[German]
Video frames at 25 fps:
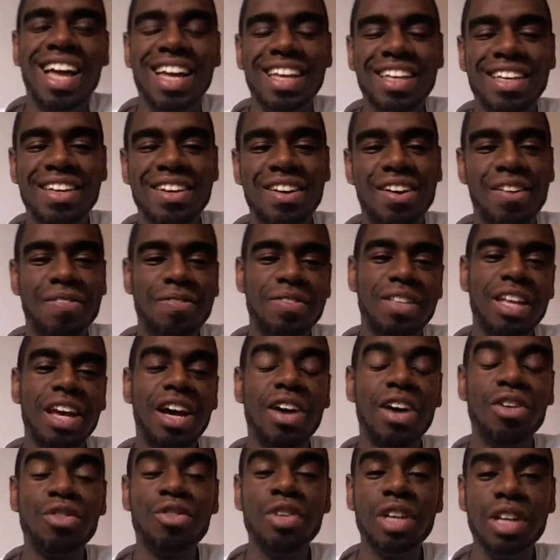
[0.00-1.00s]
Ja,
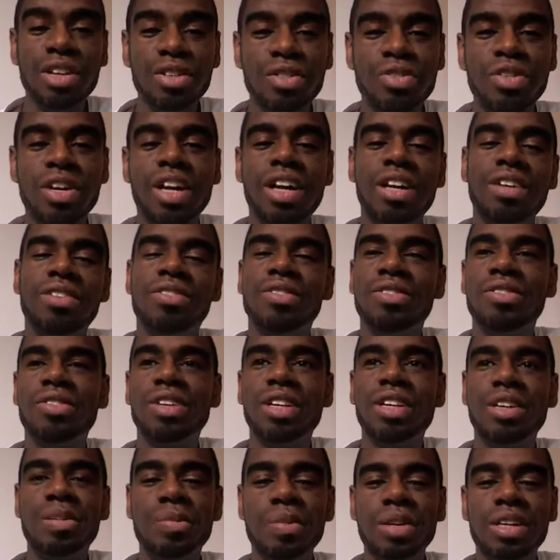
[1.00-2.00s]
auf jeden Fall,
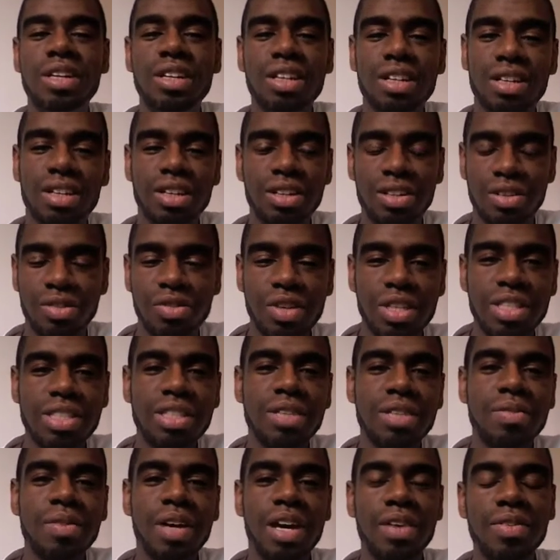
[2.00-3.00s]
ich bin äh,
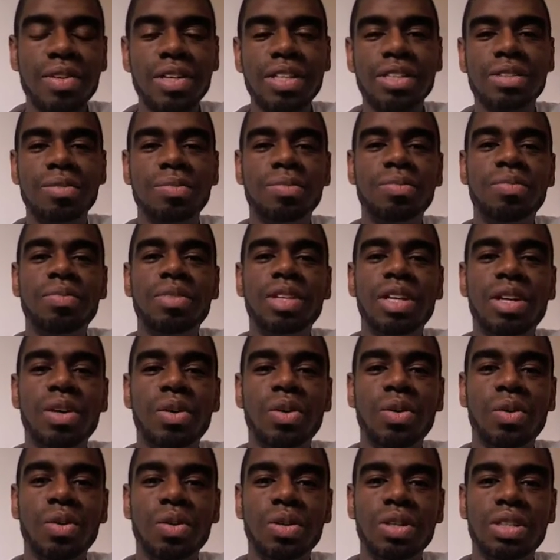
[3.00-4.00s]
fest am Arbeiten
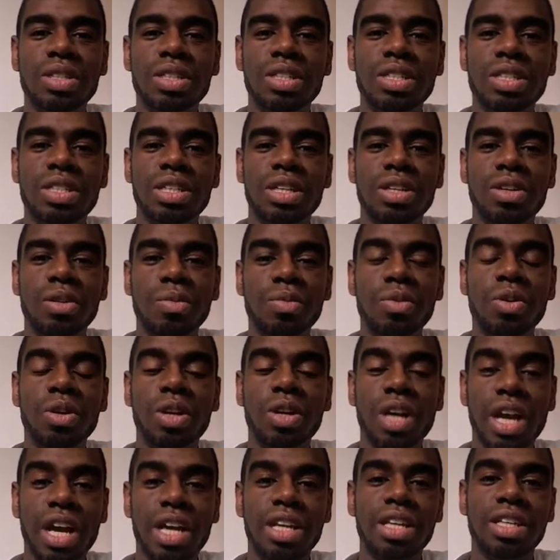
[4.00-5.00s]
und da kommt
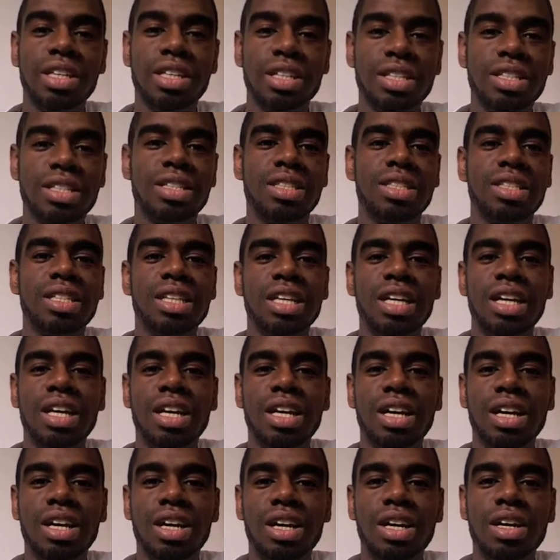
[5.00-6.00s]
noch einiges.
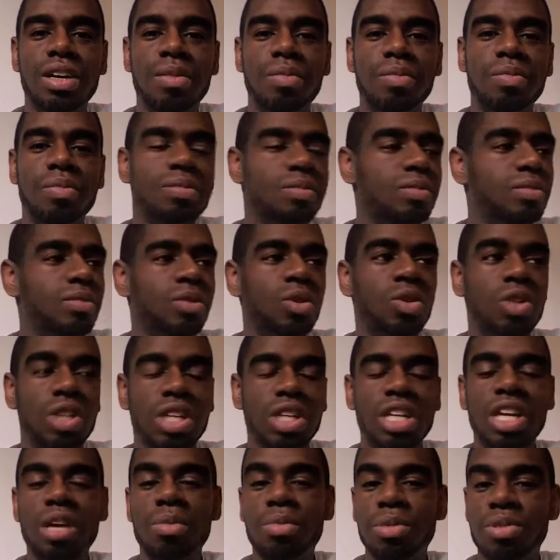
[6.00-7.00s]
Ähm, und
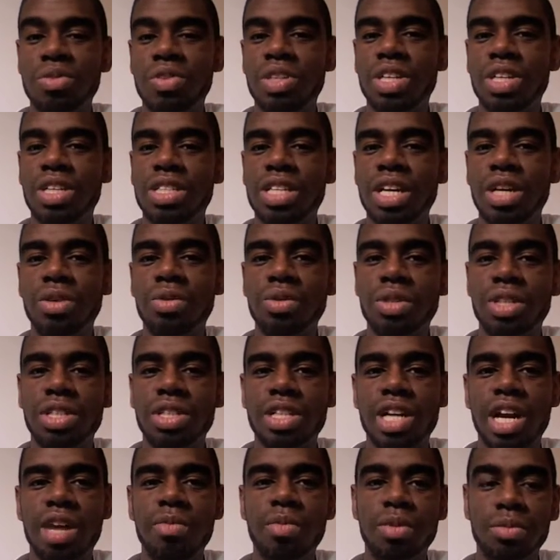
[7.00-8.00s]
ich glaube, es wird ein sehr
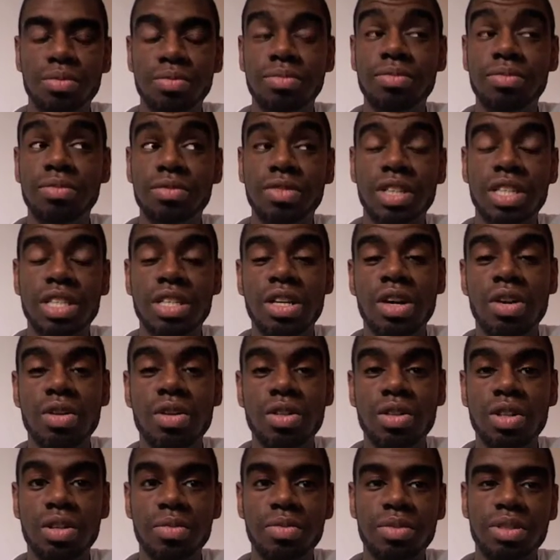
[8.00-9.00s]
gutes Album, wenn es
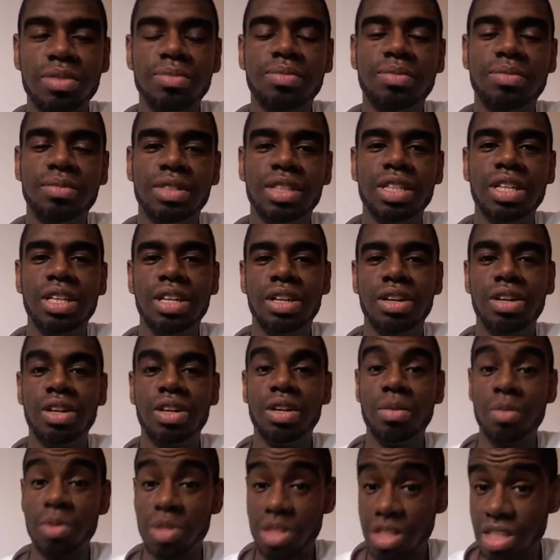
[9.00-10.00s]
rauskommt. Und
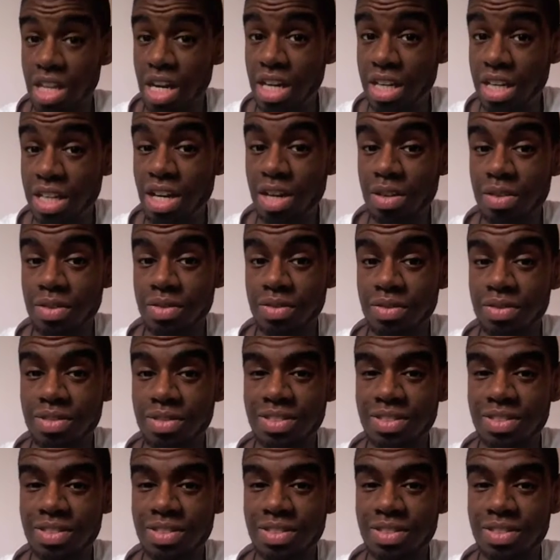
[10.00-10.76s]
dann müsst ihr es alle kaufen.